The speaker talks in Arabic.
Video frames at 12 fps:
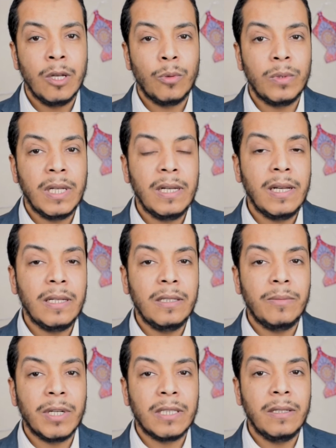وده لأن
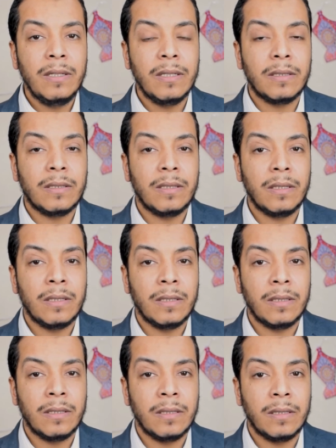بكتيريا
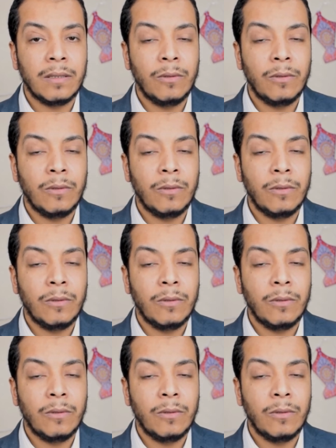آه،